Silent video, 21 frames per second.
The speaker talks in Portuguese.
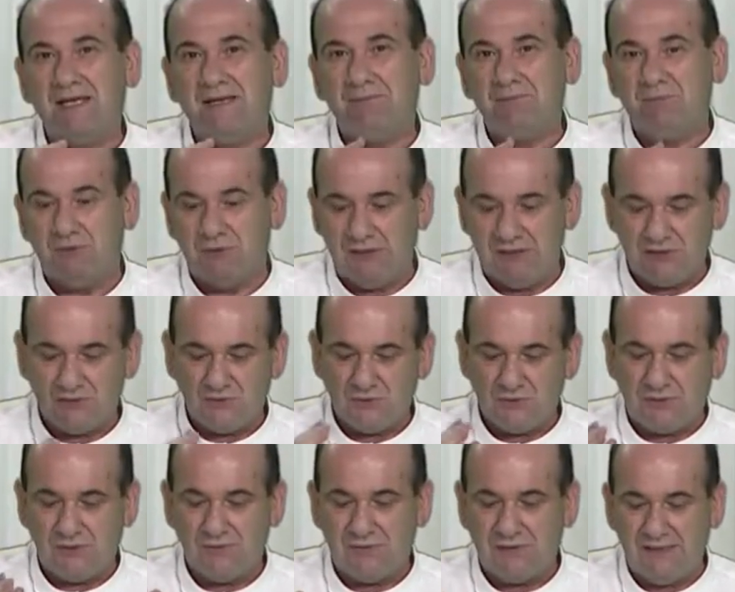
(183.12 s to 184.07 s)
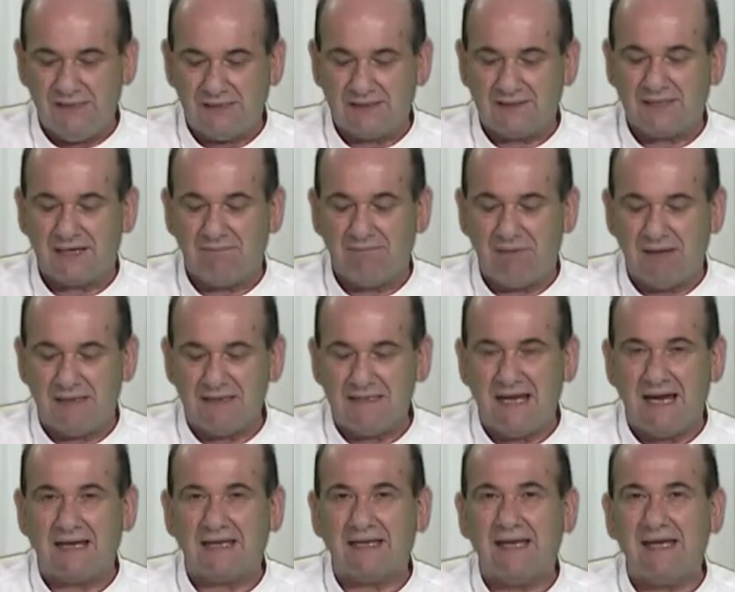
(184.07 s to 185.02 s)
Por isso que eu queria
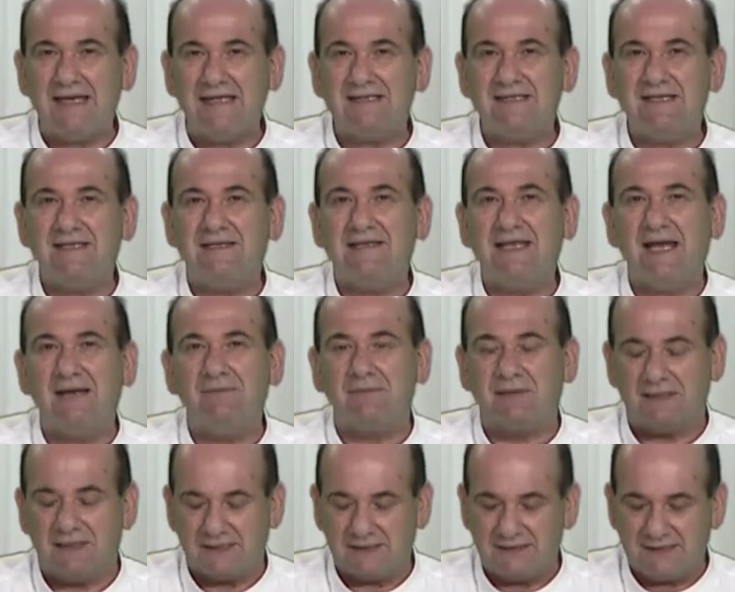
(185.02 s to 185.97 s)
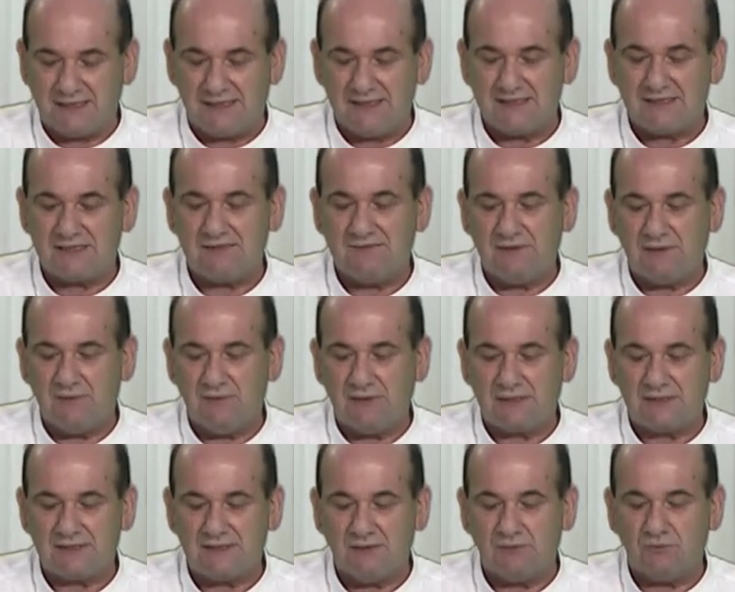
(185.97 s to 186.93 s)
trabalhar esse tema da
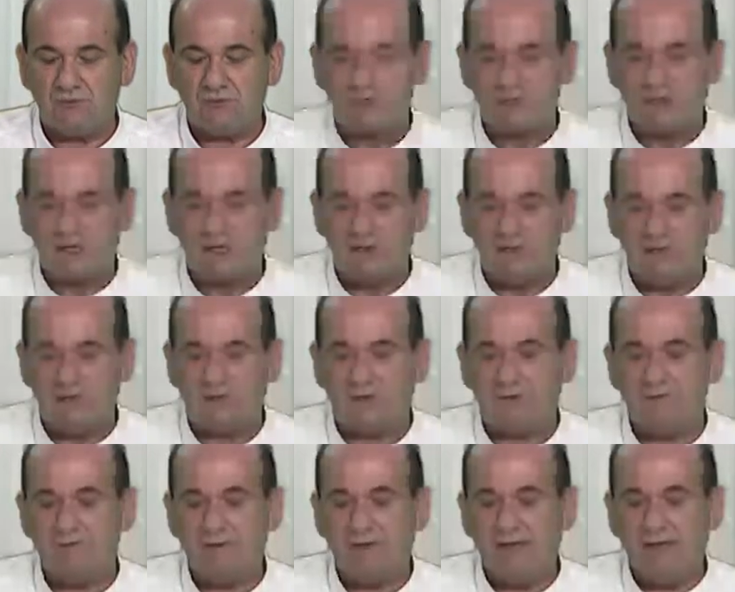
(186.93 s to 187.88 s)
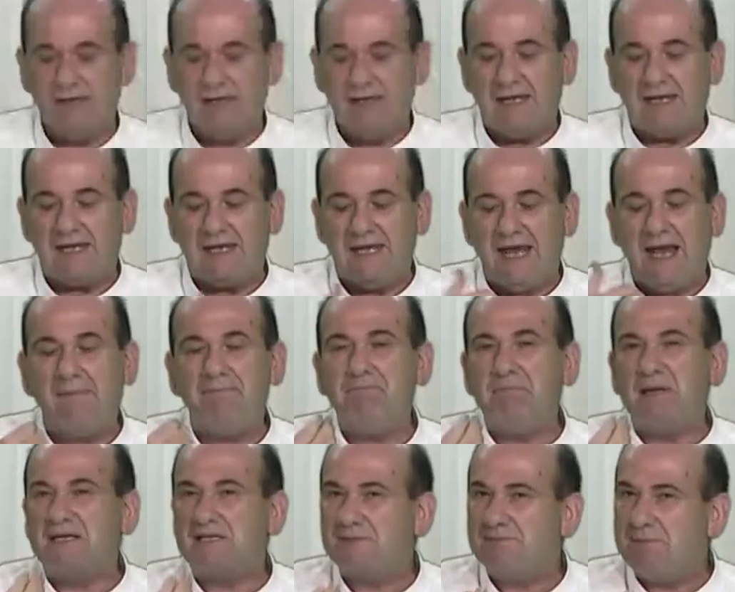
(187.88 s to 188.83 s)
transfiguração do Senhor, que é a
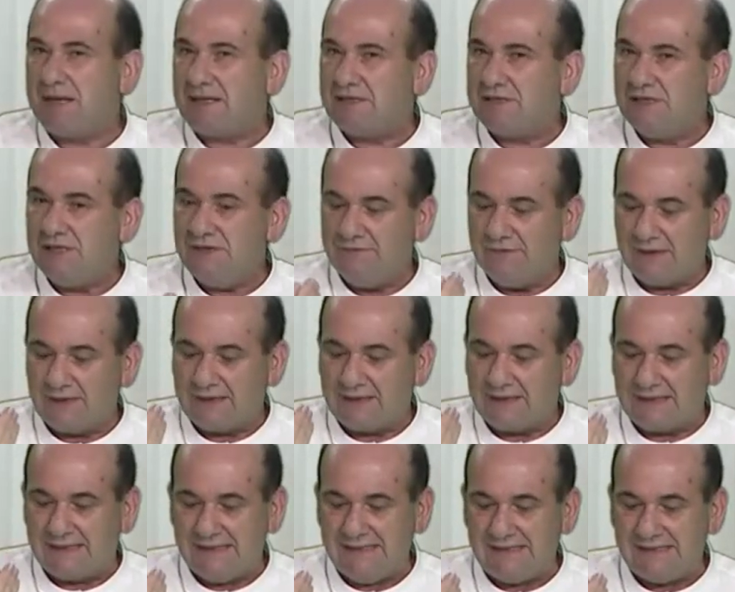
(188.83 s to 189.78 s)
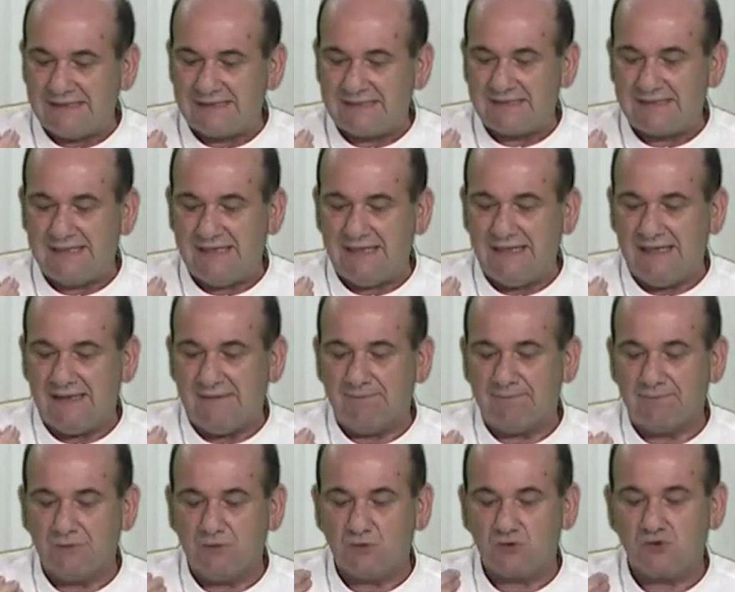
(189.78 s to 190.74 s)
perspectiva cristã
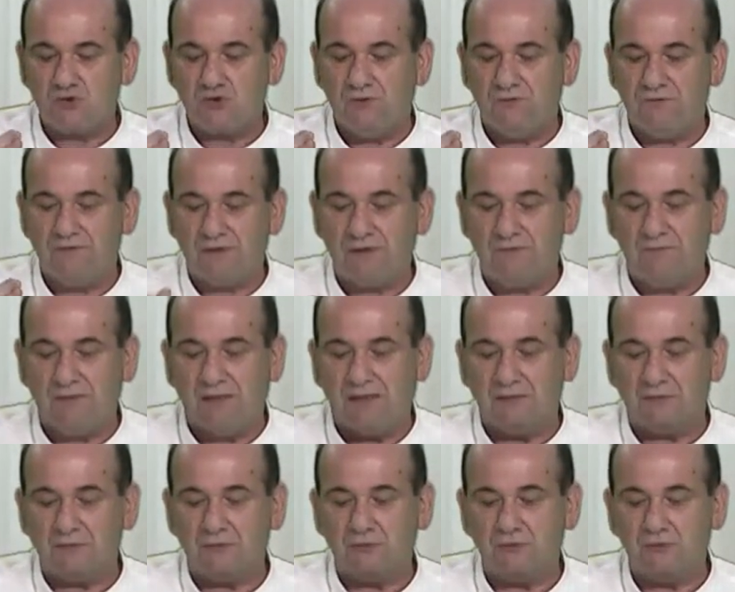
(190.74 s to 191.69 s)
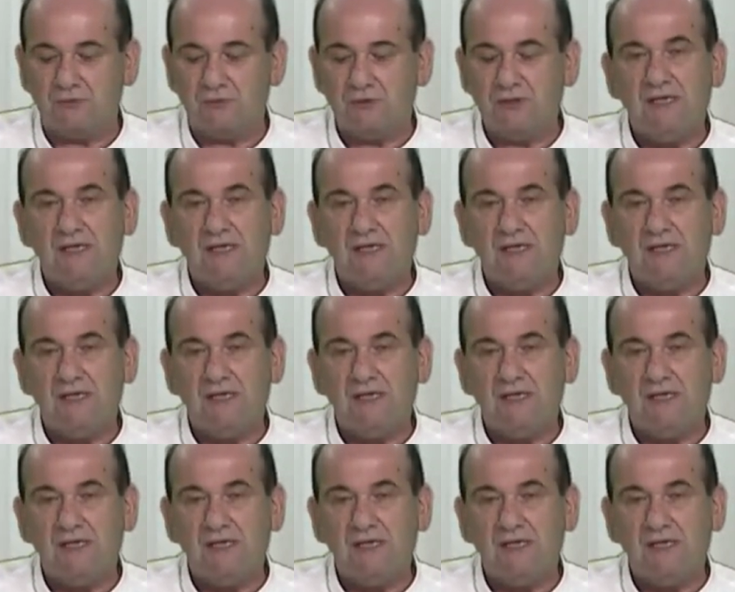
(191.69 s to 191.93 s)
do sofrimento.